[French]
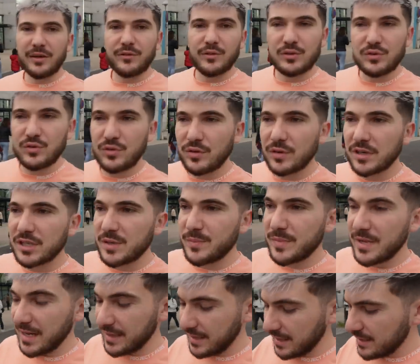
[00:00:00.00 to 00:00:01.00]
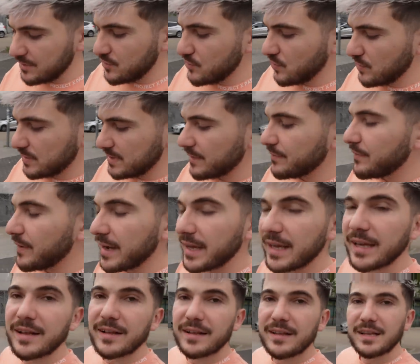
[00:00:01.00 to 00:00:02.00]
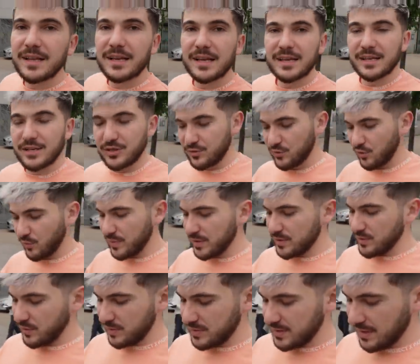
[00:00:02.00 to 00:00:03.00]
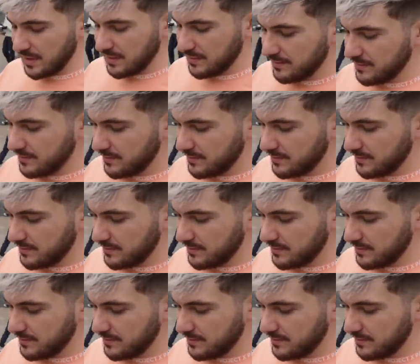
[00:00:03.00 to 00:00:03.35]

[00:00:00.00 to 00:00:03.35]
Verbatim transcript: la voiture, j'ai mis l'adresse sur Safari et je suis tombé sur ça.